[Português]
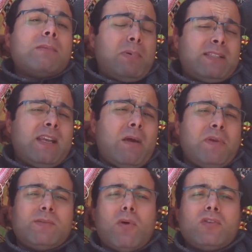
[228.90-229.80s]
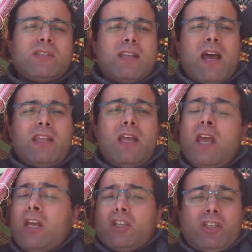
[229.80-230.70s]
passei na mesma autoestrada,
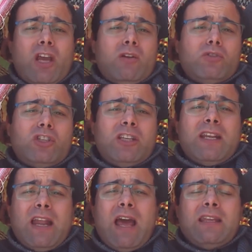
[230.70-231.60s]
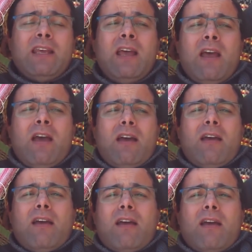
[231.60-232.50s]
já não tinha nada.
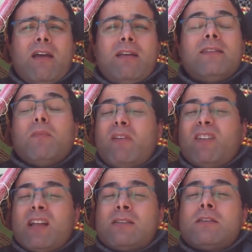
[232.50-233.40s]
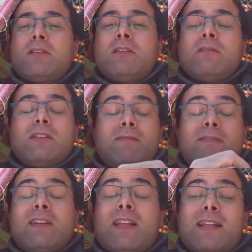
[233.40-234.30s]
É, também verdade seja, dito,
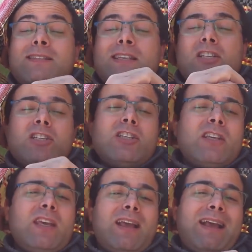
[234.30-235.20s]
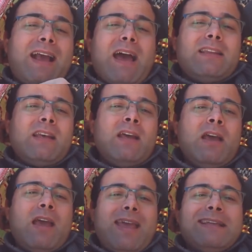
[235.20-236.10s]
verdade seja dito que cada
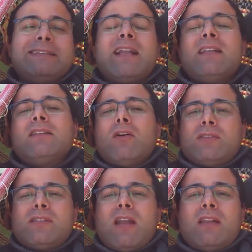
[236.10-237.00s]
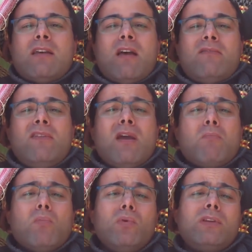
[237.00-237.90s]
entrada da autoestrada havia
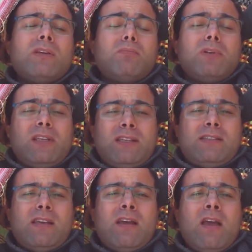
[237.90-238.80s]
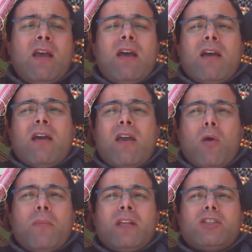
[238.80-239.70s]
muita polícia. É,
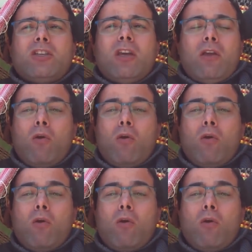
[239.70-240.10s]
realmente,